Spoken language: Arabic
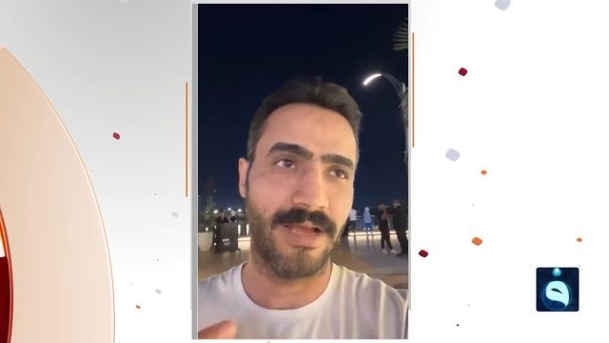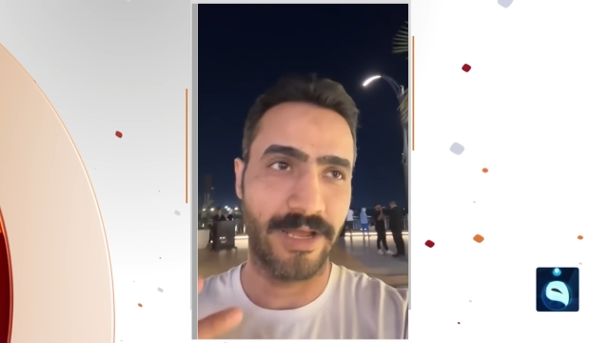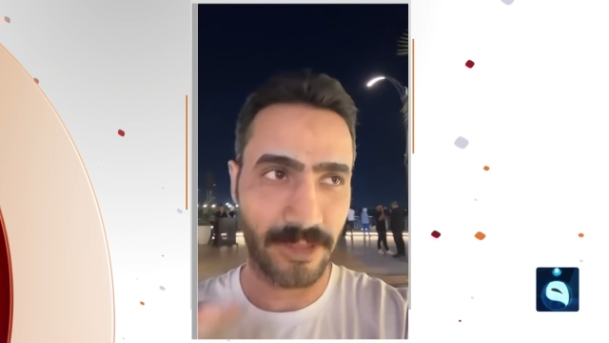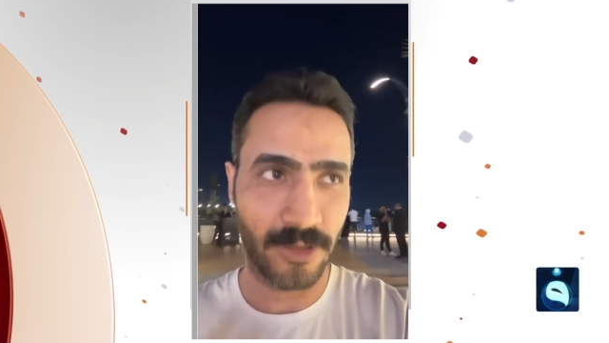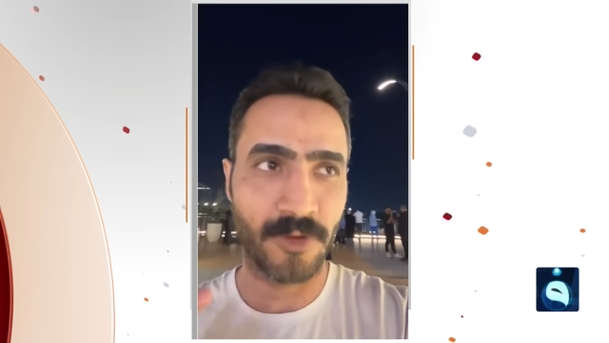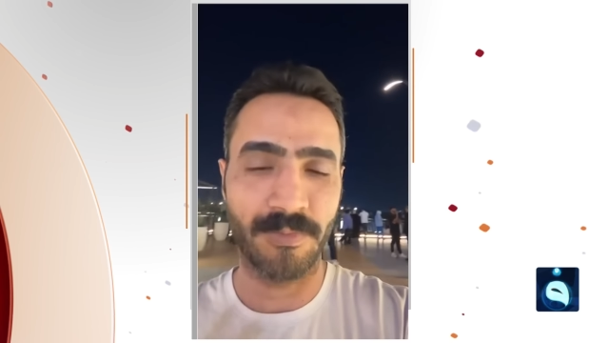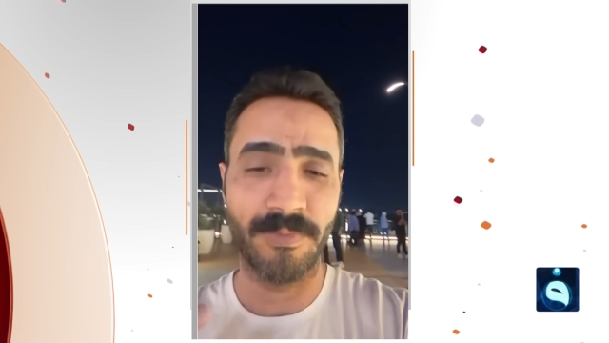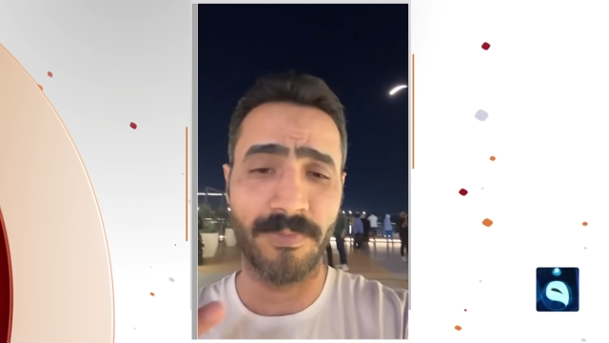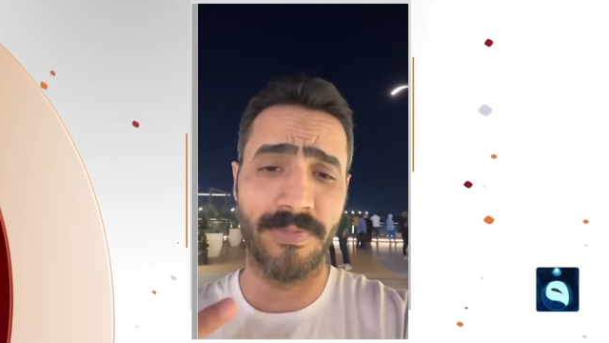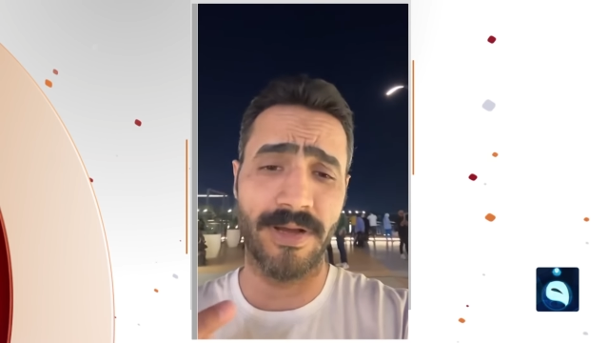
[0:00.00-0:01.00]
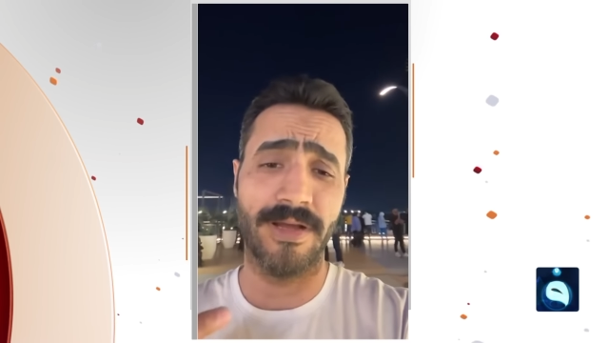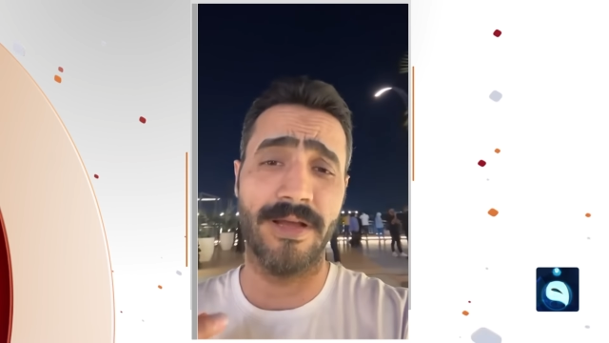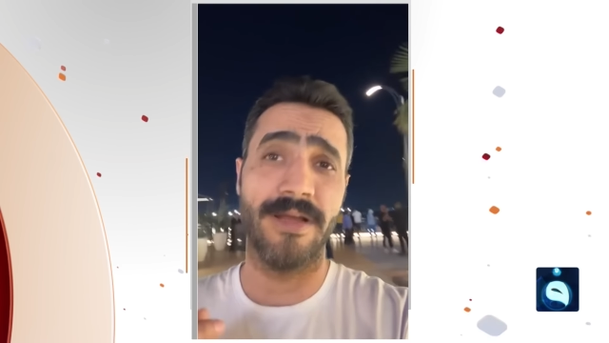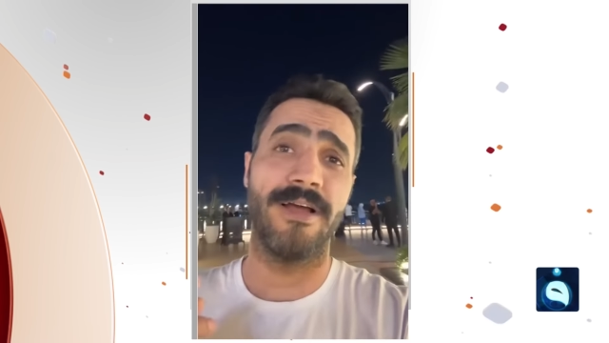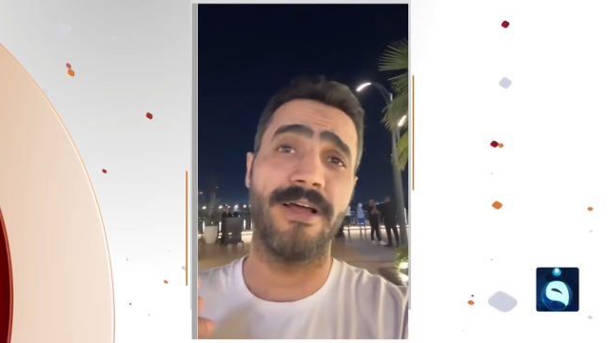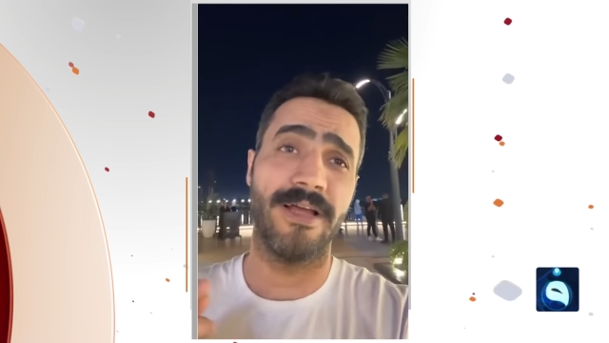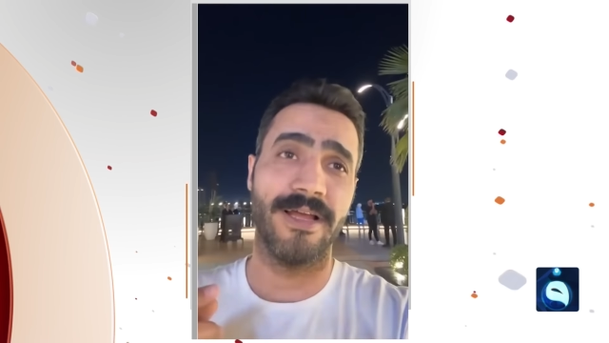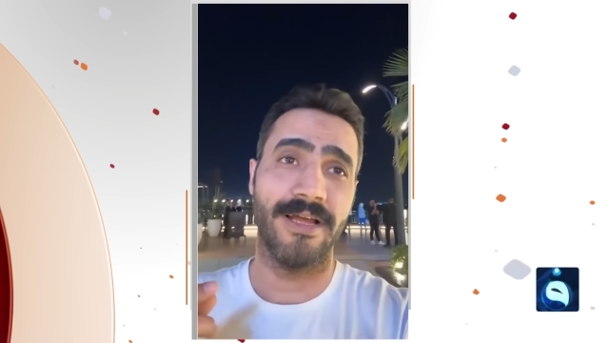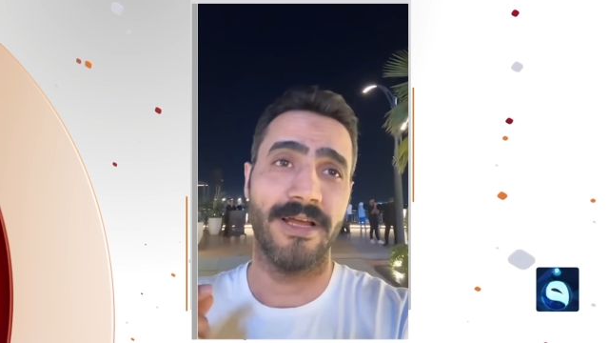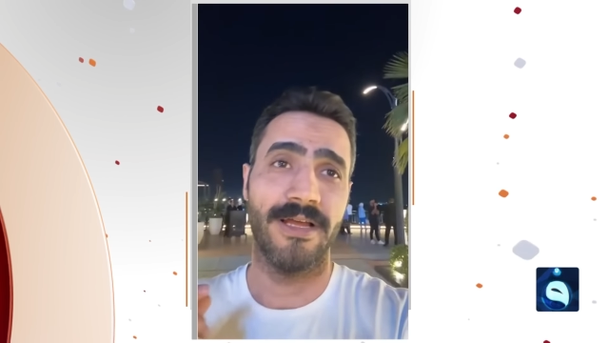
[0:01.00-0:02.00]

عن قرب آه،